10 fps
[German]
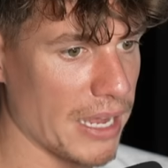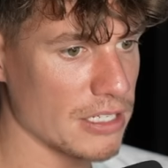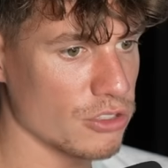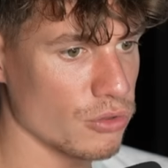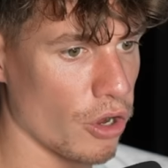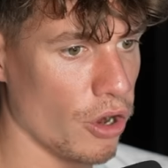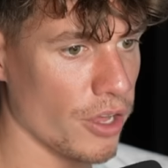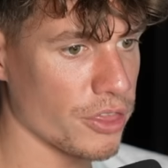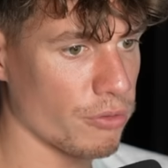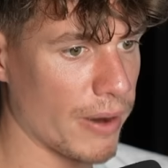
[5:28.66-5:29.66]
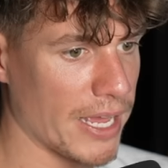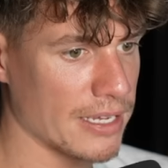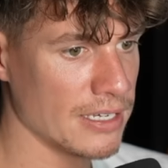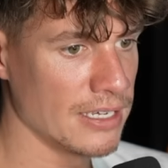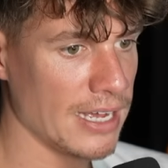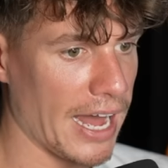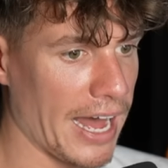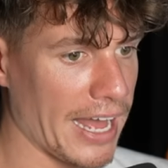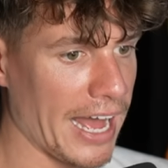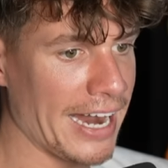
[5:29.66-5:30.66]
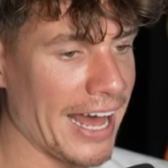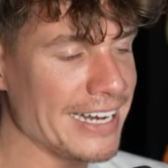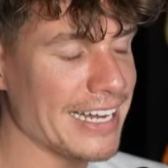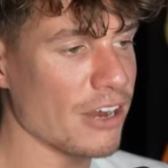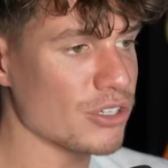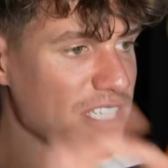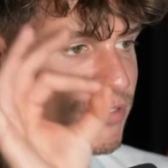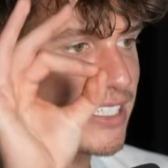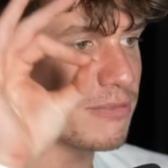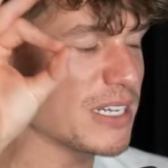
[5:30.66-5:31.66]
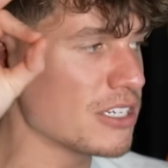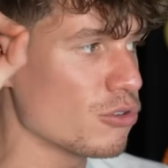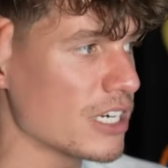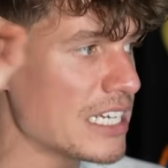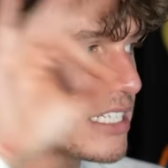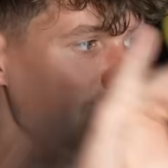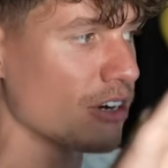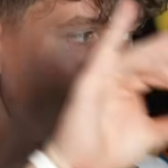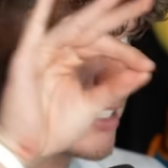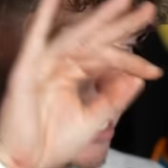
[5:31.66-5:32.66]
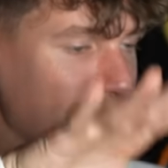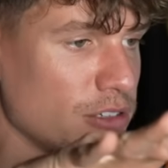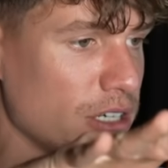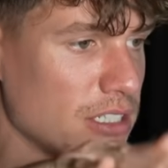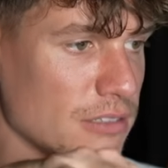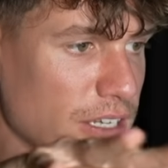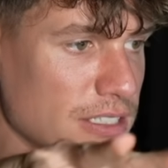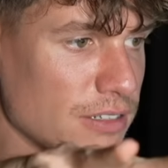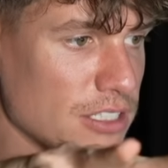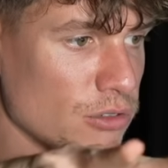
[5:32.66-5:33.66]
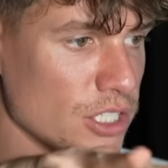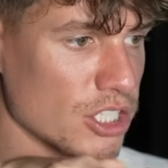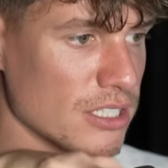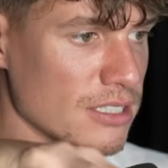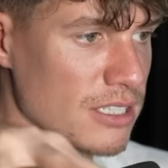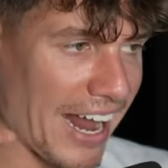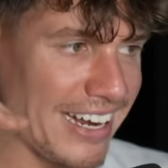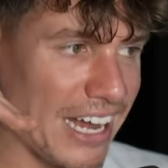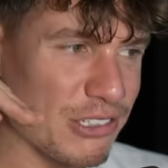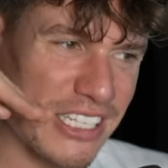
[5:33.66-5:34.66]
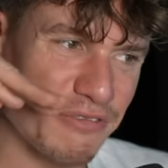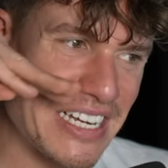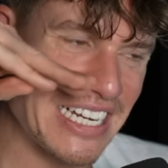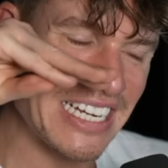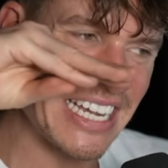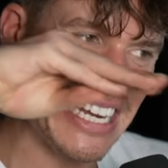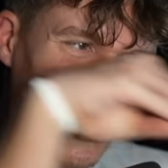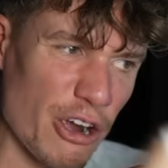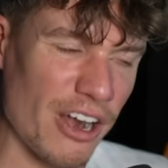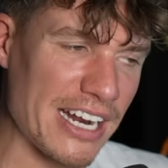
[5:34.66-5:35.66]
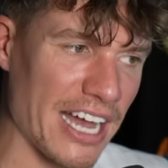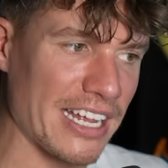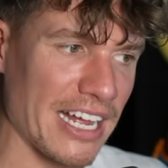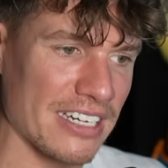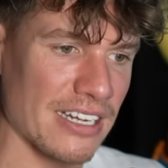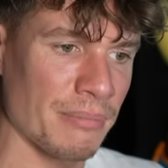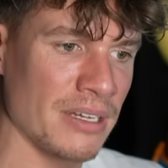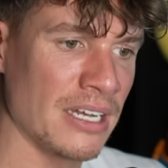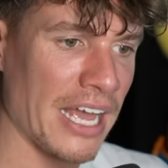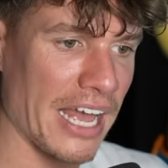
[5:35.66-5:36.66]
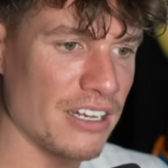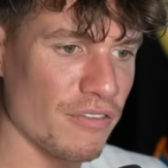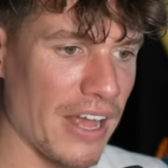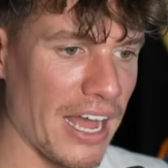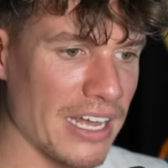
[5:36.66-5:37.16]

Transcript: Magnitude Earthquake. Ach, allein dadurch, dass wir diesen Meteoriten oder diesen Asteroiden, ich weiß nicht, was der Unterschied ist, allein dadurch, dass wir den in Köln reingejagt haben, hätten wir